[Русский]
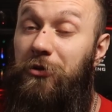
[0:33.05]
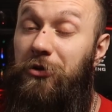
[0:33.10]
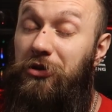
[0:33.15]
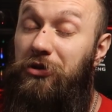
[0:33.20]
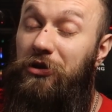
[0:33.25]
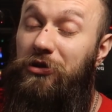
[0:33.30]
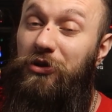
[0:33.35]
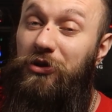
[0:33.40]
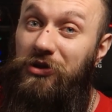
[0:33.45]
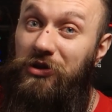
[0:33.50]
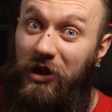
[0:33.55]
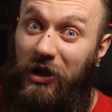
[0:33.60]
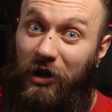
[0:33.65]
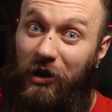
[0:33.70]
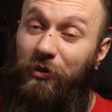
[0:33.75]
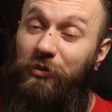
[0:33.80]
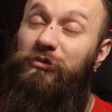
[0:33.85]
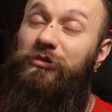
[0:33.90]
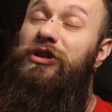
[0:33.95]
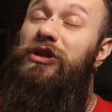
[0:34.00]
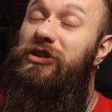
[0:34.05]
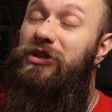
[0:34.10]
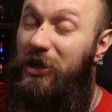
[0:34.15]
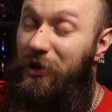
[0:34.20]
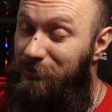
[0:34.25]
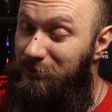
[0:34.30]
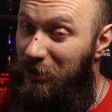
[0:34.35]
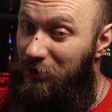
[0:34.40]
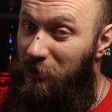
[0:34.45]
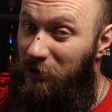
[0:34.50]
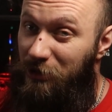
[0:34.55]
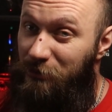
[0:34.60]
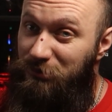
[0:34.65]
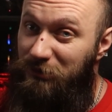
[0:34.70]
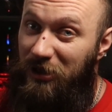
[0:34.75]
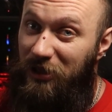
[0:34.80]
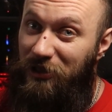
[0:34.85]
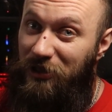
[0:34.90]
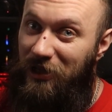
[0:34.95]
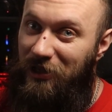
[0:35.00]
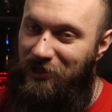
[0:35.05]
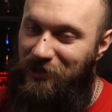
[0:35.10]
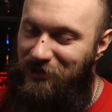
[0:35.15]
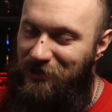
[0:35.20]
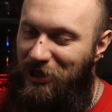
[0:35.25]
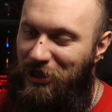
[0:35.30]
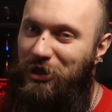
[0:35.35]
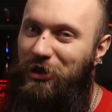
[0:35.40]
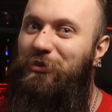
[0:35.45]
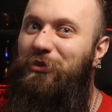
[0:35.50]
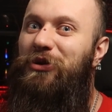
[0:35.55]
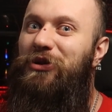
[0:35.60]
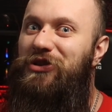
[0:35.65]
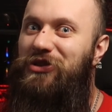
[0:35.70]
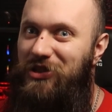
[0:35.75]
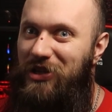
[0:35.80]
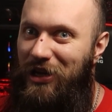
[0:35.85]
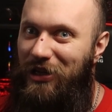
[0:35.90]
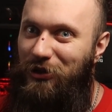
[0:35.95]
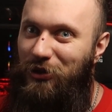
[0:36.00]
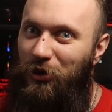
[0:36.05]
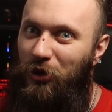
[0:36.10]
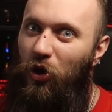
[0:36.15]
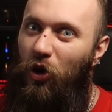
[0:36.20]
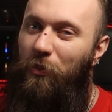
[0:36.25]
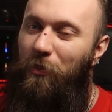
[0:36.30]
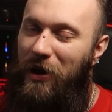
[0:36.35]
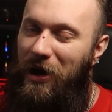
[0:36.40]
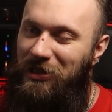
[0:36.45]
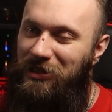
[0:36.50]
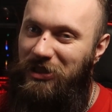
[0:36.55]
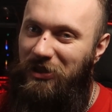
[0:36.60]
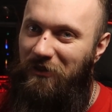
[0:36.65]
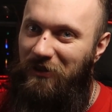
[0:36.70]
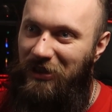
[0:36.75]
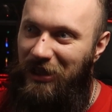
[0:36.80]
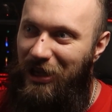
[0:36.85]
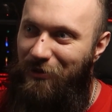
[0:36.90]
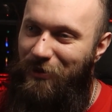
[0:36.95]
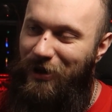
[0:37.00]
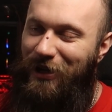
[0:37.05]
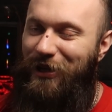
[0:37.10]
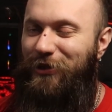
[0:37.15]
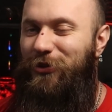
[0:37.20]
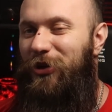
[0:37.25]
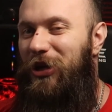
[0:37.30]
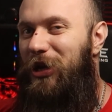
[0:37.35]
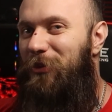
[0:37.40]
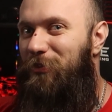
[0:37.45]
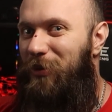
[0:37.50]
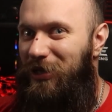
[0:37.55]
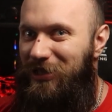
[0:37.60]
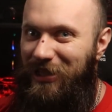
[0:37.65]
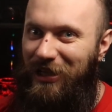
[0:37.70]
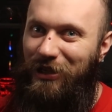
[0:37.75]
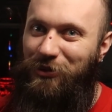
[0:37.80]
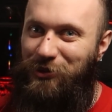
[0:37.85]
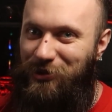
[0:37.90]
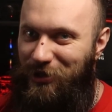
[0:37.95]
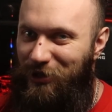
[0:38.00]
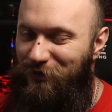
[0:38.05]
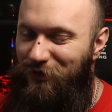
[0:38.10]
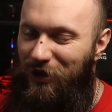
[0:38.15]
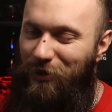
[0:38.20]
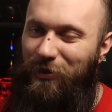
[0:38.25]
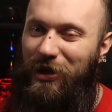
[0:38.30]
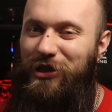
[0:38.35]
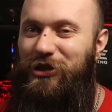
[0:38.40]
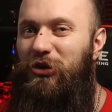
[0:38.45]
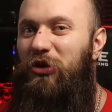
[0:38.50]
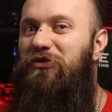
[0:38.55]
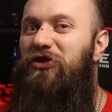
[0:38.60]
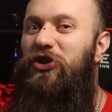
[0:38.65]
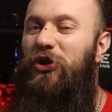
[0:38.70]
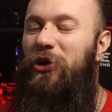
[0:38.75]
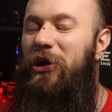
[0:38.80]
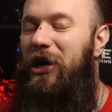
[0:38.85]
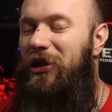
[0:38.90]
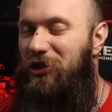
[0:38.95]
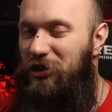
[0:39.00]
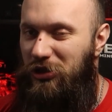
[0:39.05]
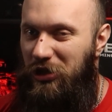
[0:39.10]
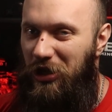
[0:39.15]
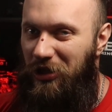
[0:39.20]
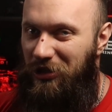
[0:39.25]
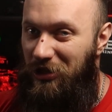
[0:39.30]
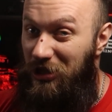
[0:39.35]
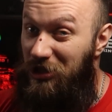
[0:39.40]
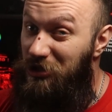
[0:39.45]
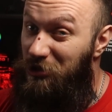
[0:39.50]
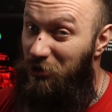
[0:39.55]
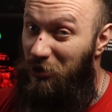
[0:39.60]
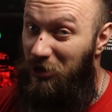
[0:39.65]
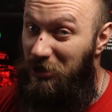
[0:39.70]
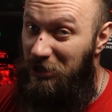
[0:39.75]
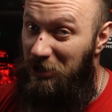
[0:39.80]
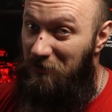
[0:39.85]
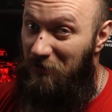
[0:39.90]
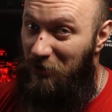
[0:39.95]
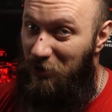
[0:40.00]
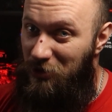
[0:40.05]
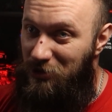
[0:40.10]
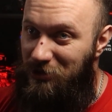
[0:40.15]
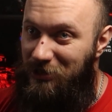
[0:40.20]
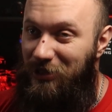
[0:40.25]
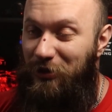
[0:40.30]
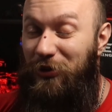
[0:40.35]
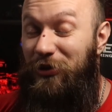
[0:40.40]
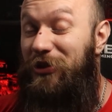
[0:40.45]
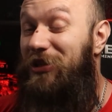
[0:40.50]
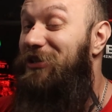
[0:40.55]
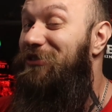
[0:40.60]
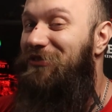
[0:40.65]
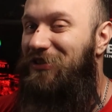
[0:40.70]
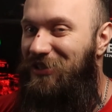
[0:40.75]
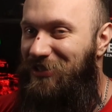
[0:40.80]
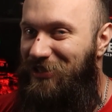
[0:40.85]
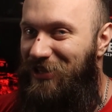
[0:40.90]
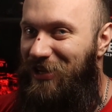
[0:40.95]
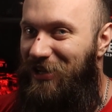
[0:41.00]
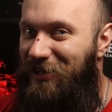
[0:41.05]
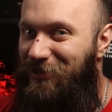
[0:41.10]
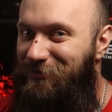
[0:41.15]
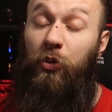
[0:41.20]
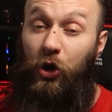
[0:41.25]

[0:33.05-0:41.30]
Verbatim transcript: Ну что, друзья, низкий плакон и благодарность нашему инсайдеру Копает 7 Kimi, который поделился информацией о видеокарточке RTX 4090 от Nvidia.